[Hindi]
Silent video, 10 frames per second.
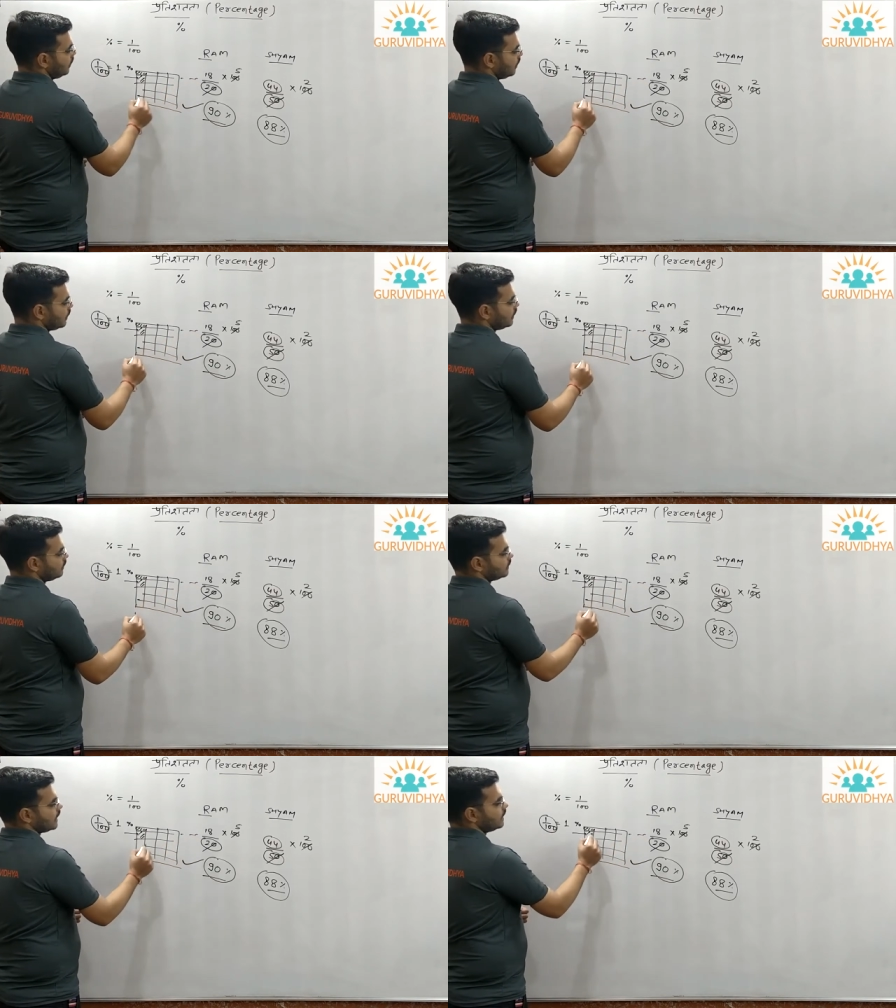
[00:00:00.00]

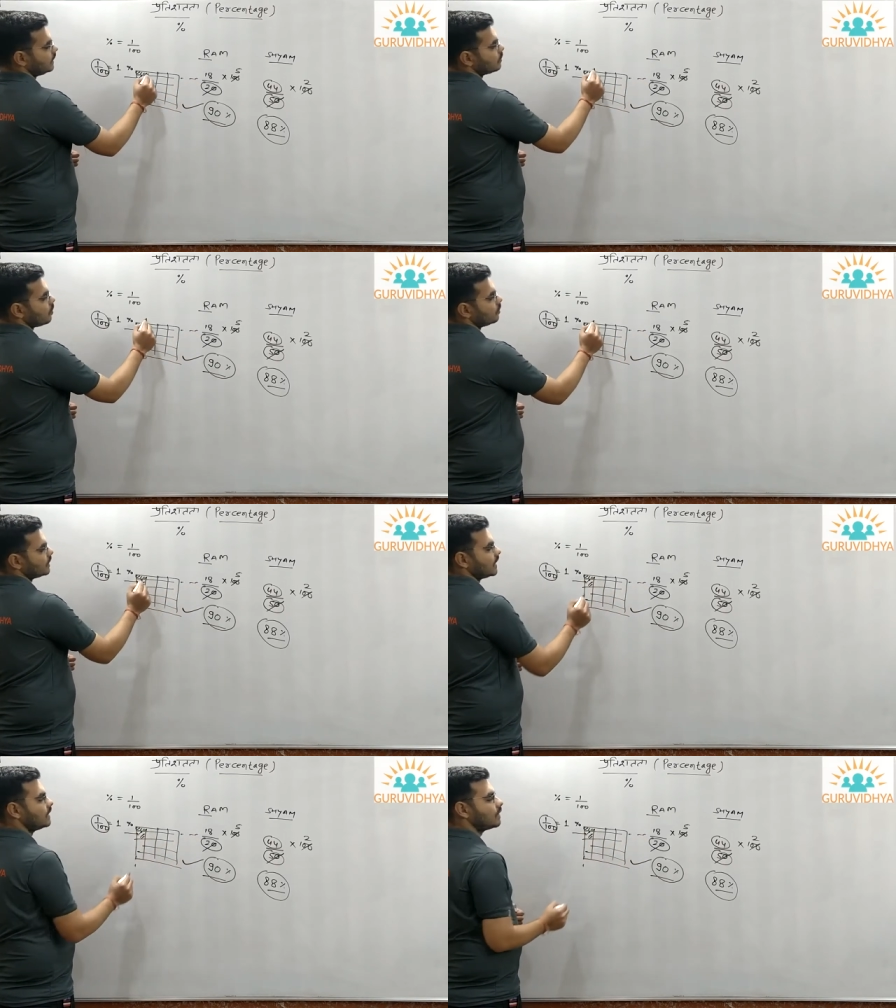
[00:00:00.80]
हंड्रेड टेन ही रो
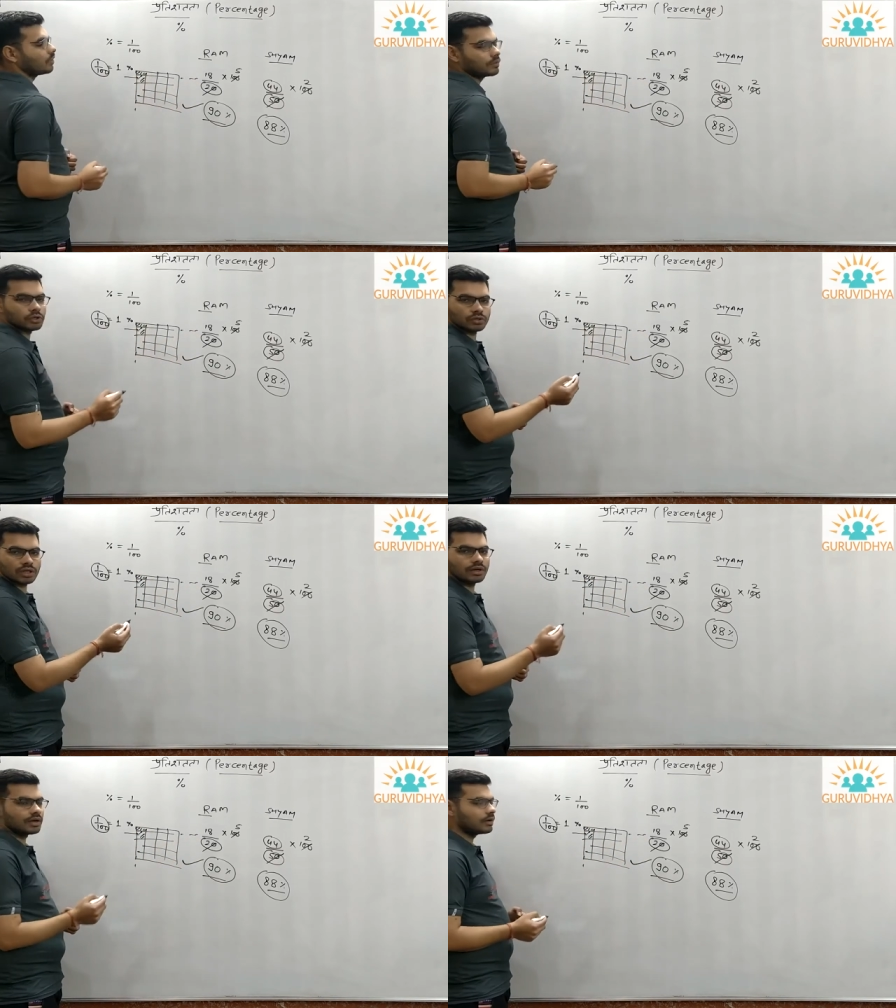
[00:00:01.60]
टेन ही कॉलम
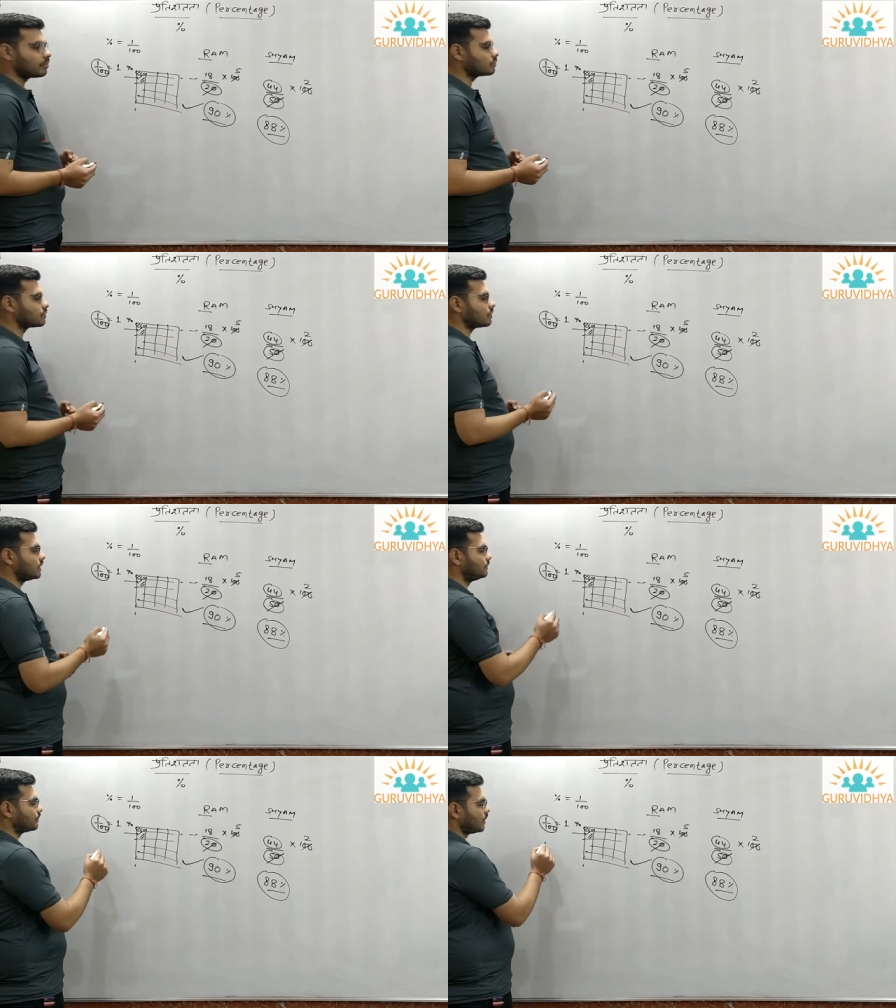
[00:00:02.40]
टोटल हंड्रेड बॉक्स हो गए